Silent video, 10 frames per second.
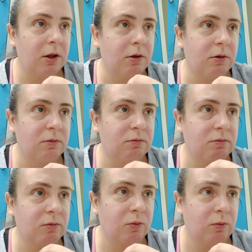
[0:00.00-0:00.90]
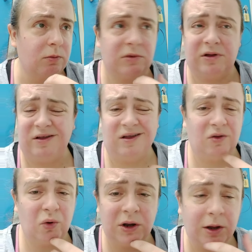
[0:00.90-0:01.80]
euh, c'est
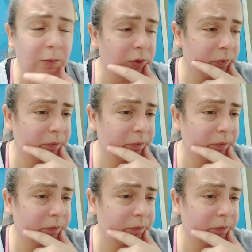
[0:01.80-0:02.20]
intolérable.